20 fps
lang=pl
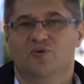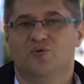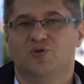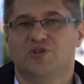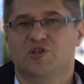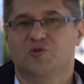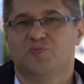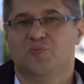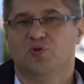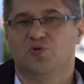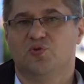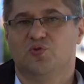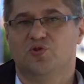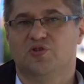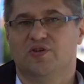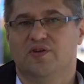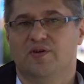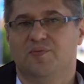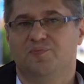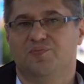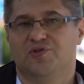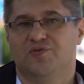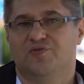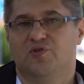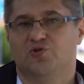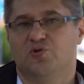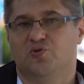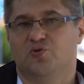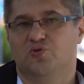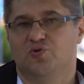Ludzie z podróży
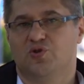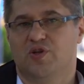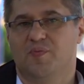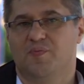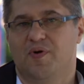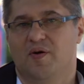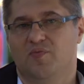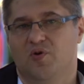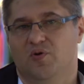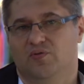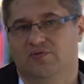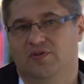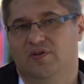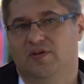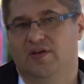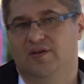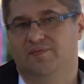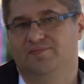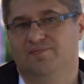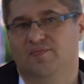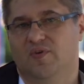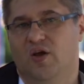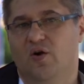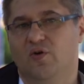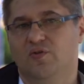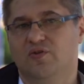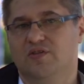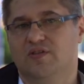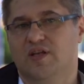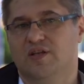przywożą różne pamiątki.
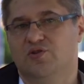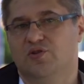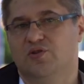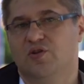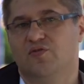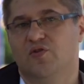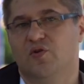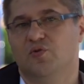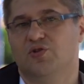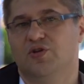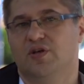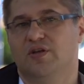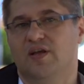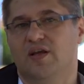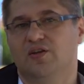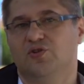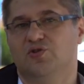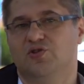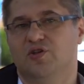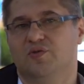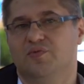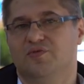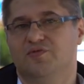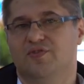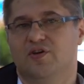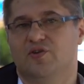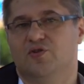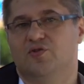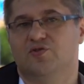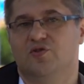On zdecydował się na to, żeby
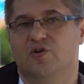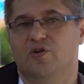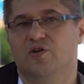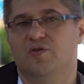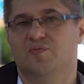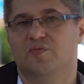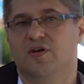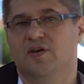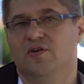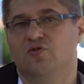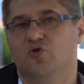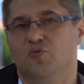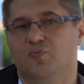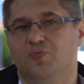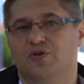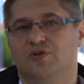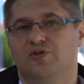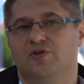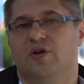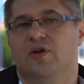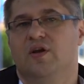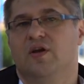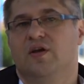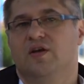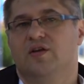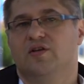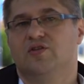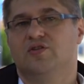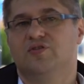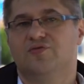w Jerozolimie kupić
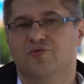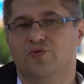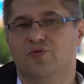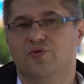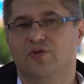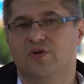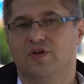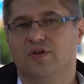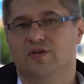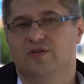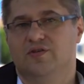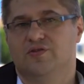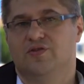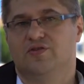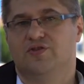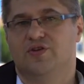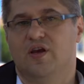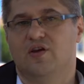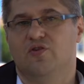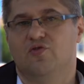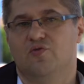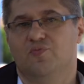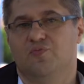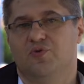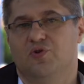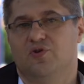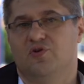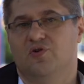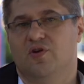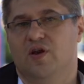zwój z księgą
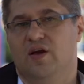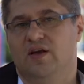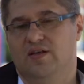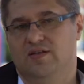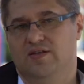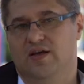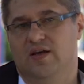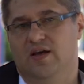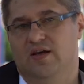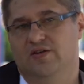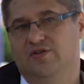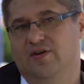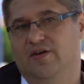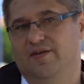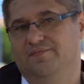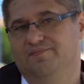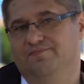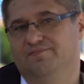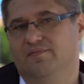proroka Izajasza.